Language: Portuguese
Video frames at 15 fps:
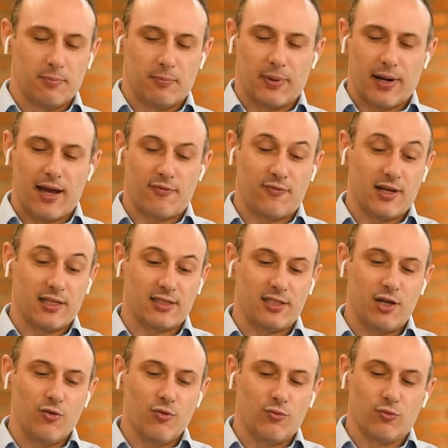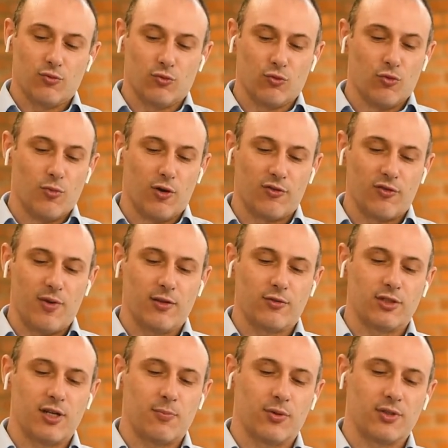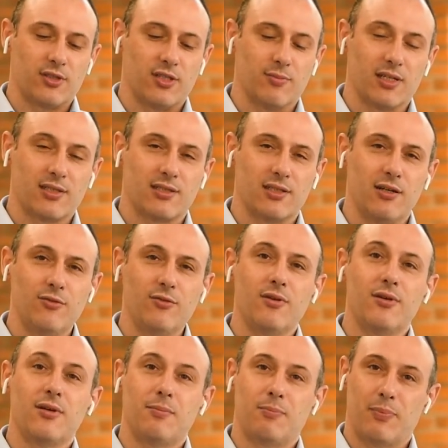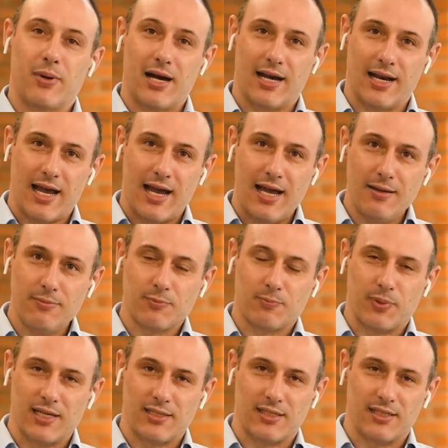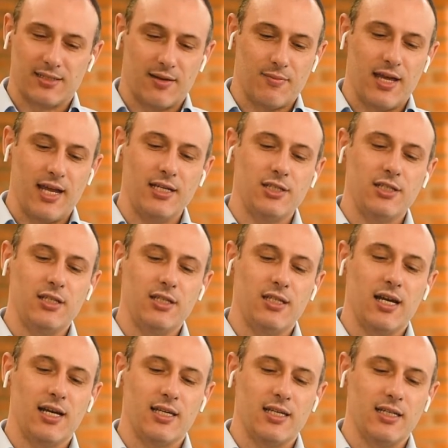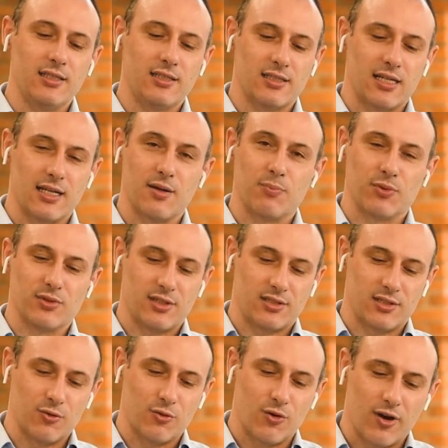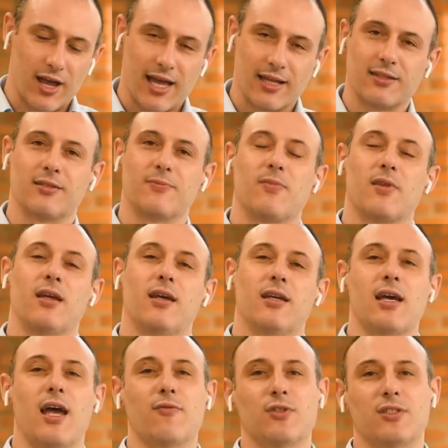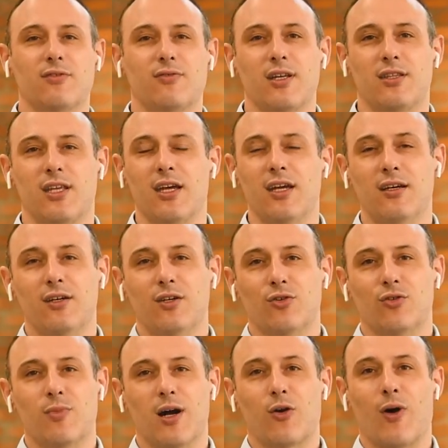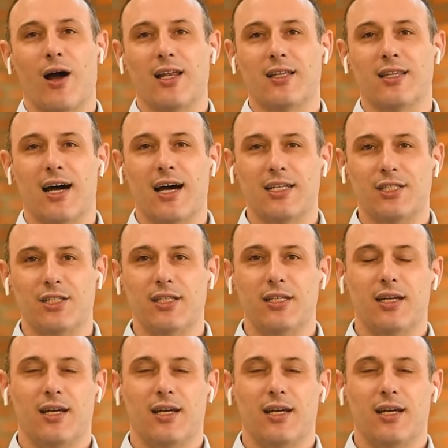para fazer o, o movimento de aproximação, parar precisamente e aí está na posição correta. E aí você vai ter uma qualidade